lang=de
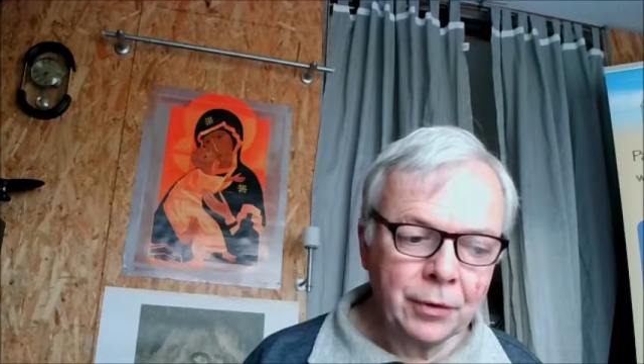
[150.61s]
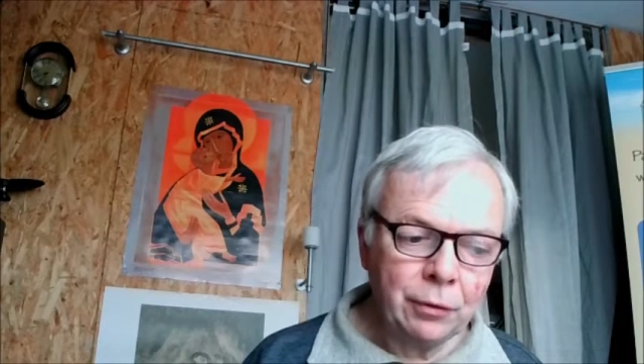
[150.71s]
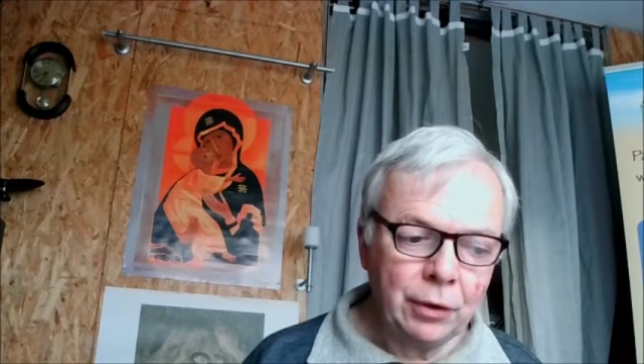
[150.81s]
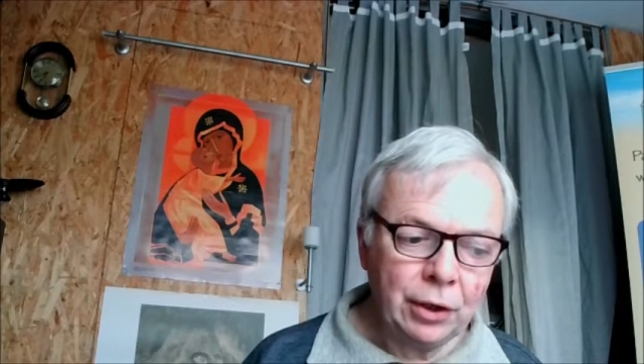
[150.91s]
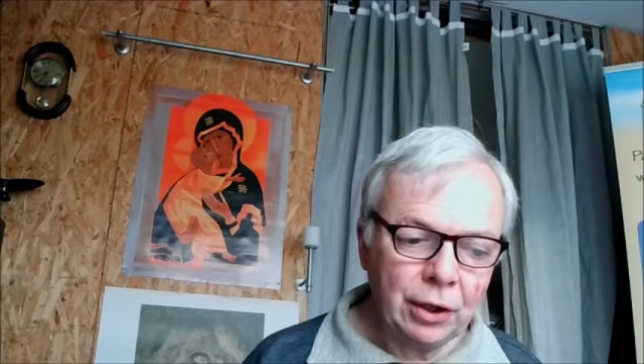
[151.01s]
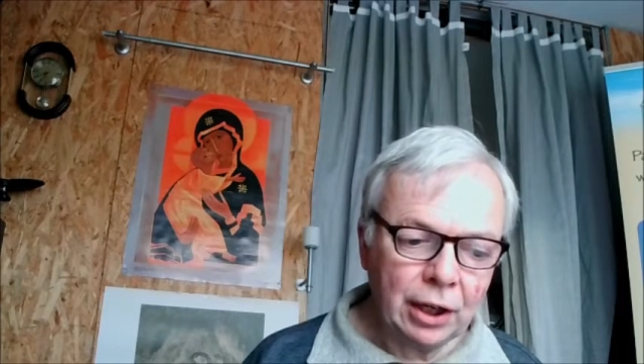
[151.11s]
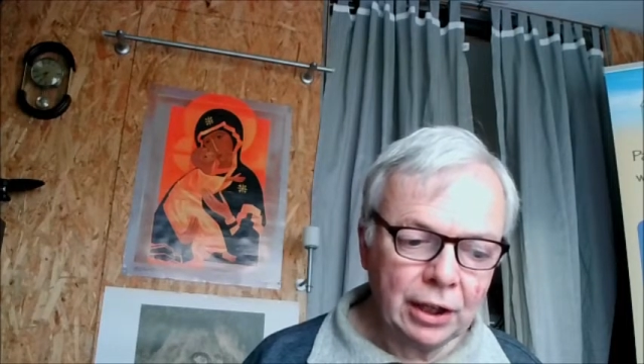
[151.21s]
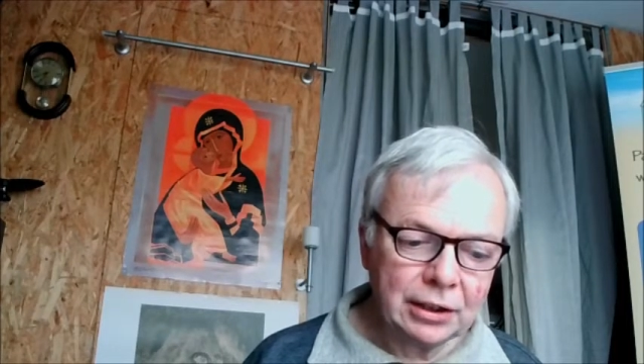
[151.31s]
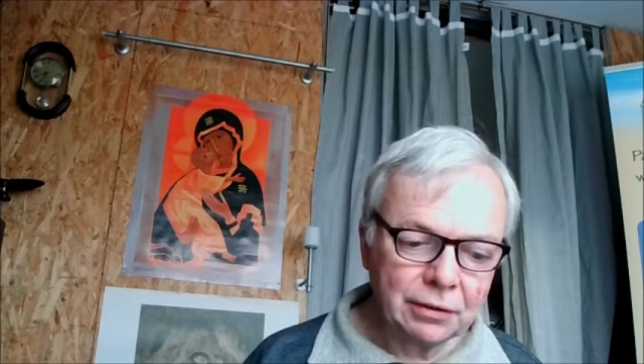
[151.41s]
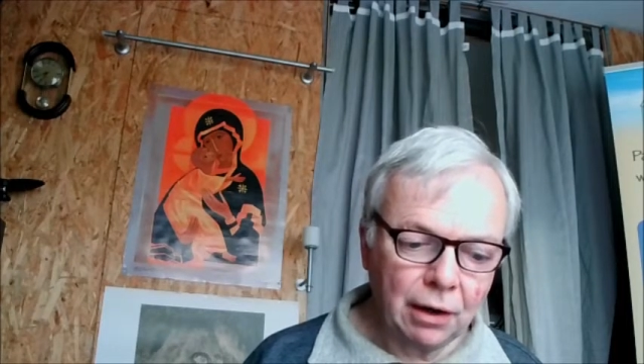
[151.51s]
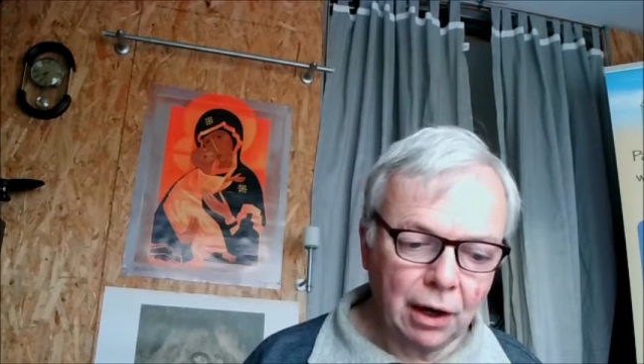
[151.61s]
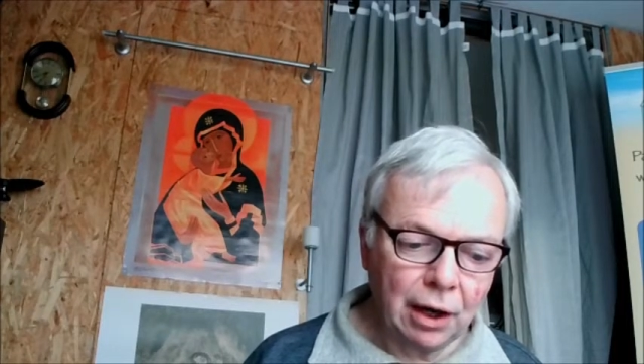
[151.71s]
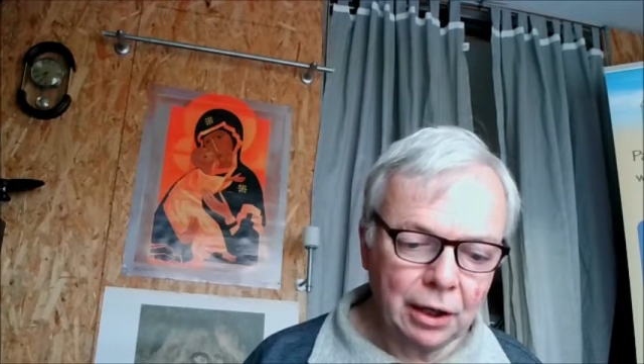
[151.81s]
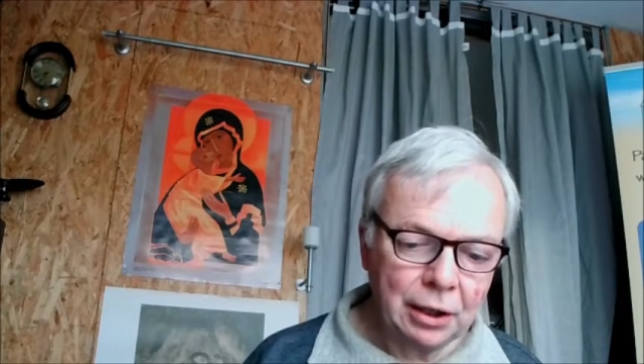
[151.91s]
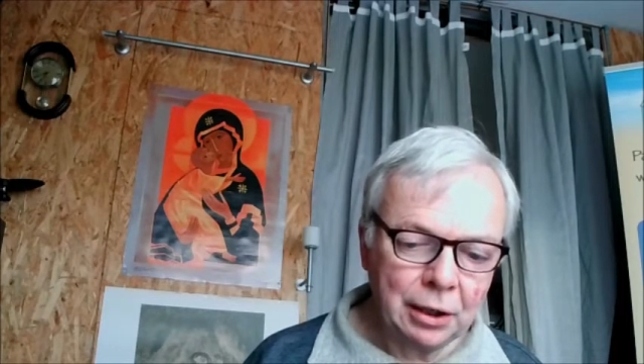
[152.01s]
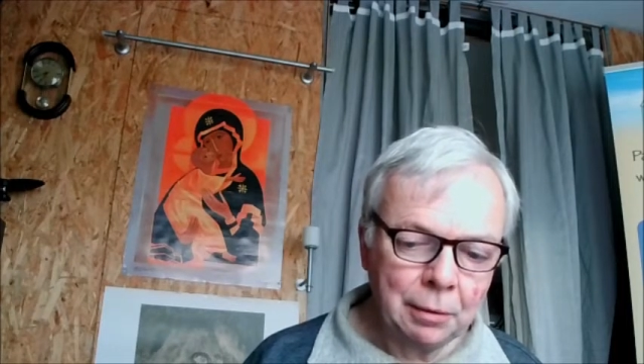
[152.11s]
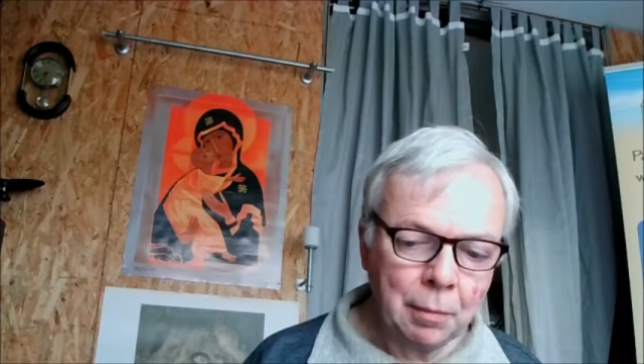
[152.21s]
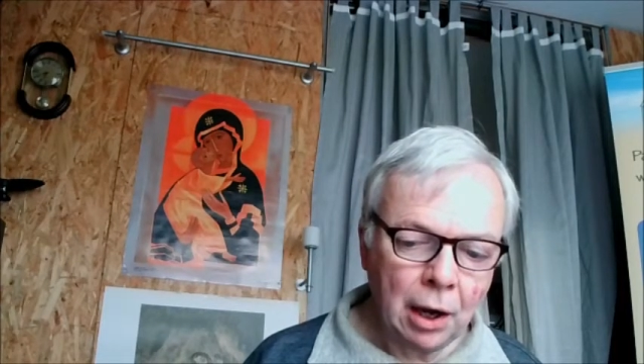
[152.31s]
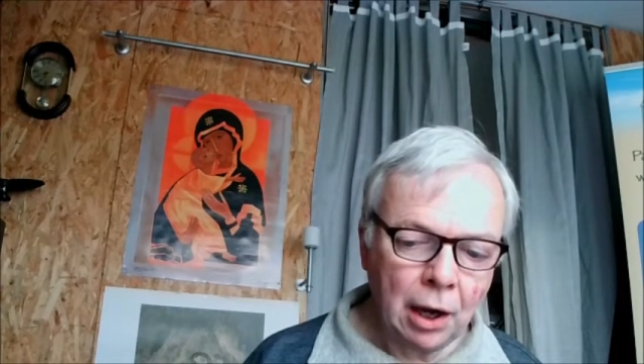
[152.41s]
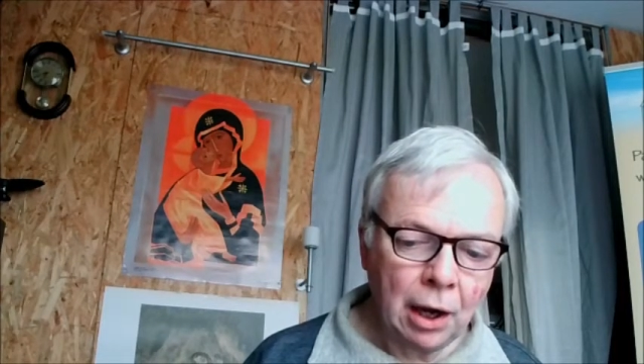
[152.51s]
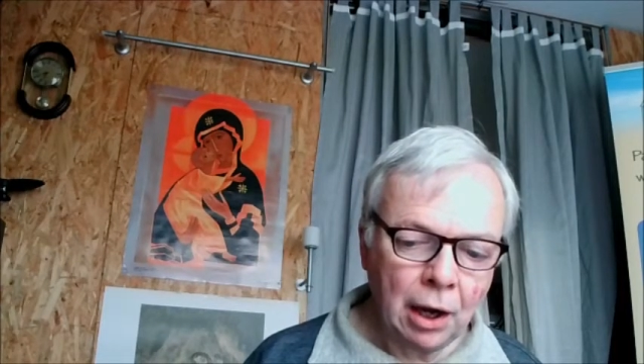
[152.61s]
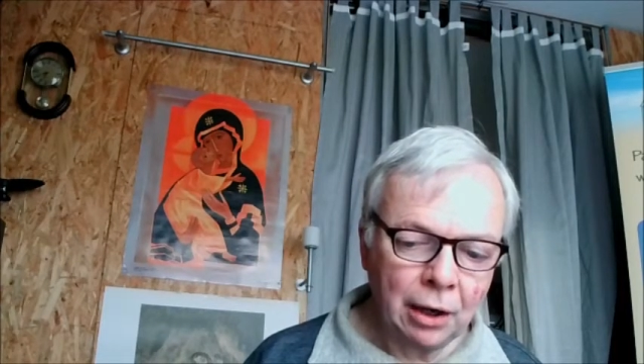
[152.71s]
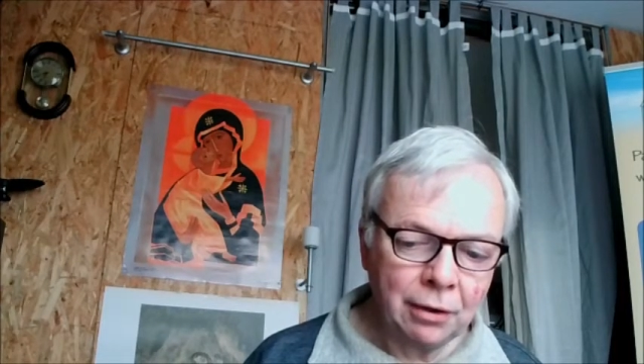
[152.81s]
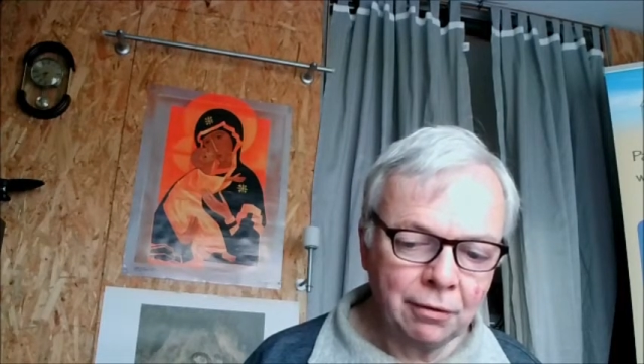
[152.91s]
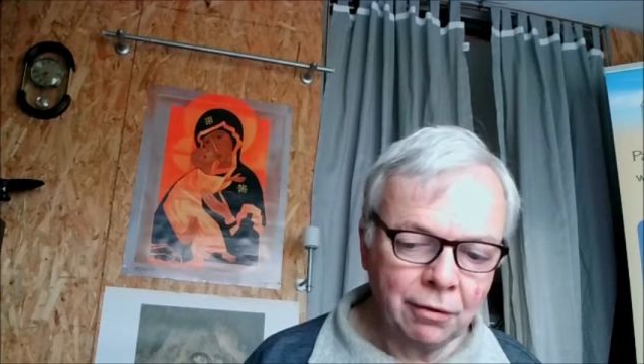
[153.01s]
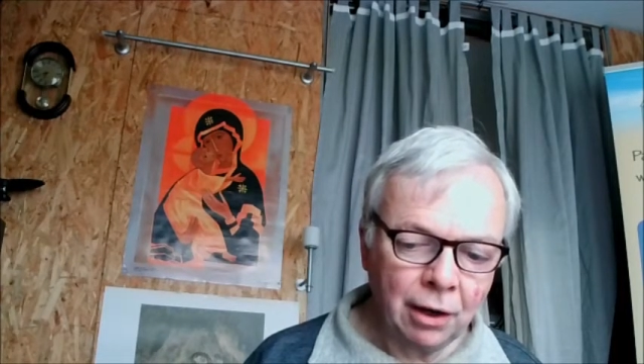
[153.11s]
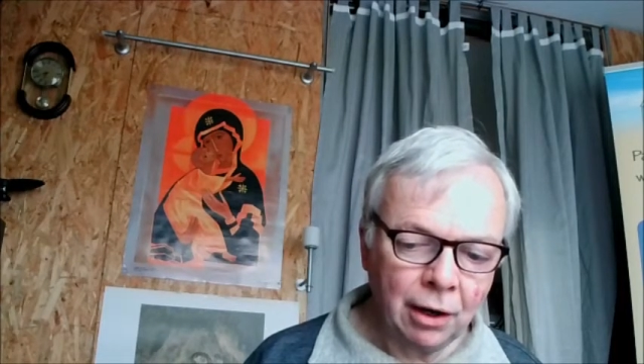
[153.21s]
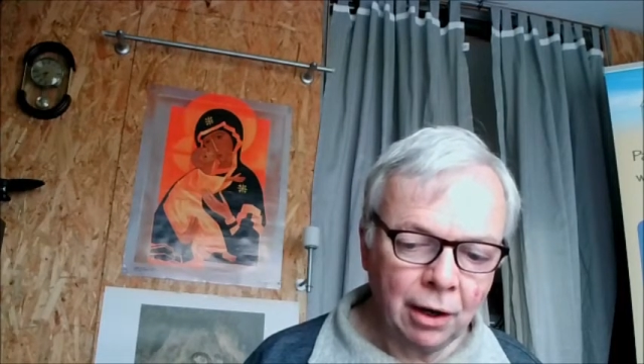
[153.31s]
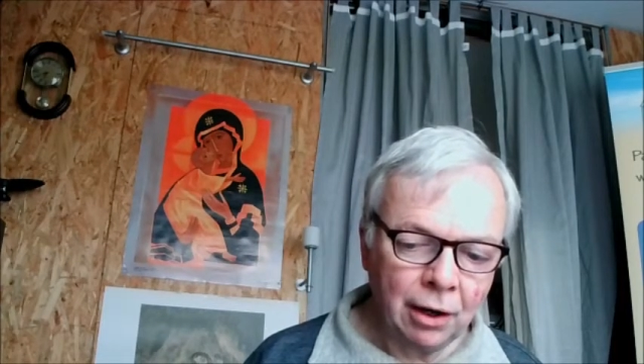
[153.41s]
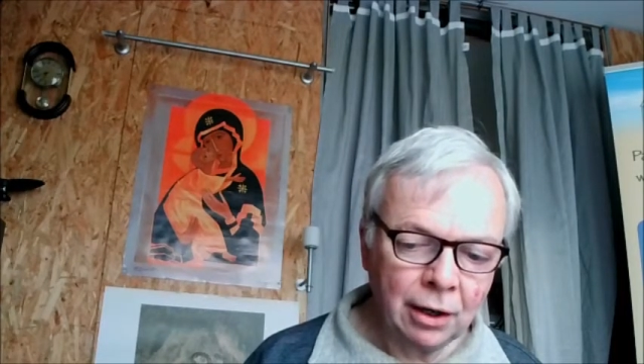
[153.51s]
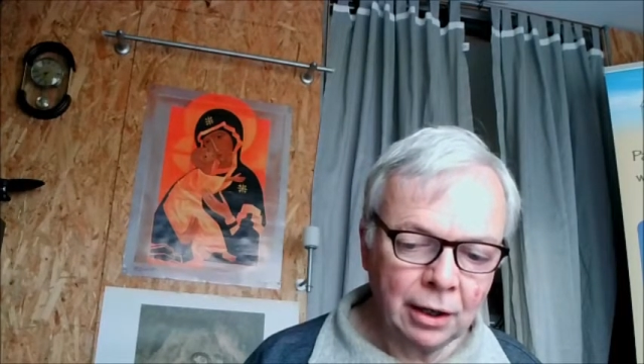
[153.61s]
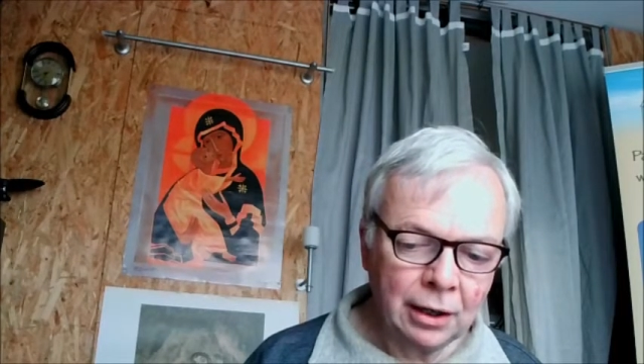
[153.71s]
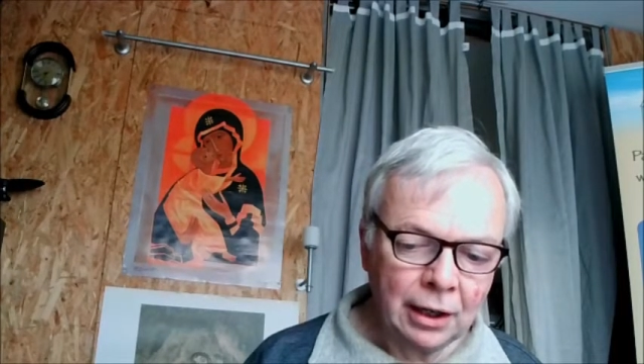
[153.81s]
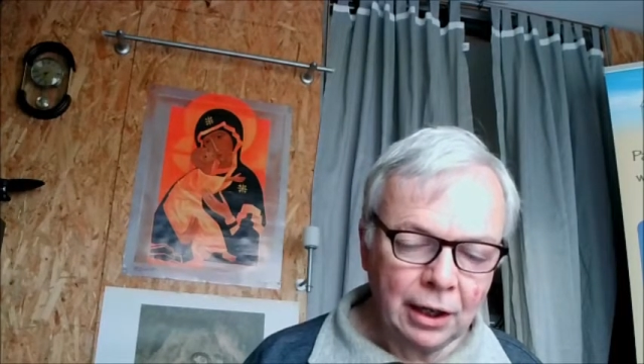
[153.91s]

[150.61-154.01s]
wie es war im Anfang,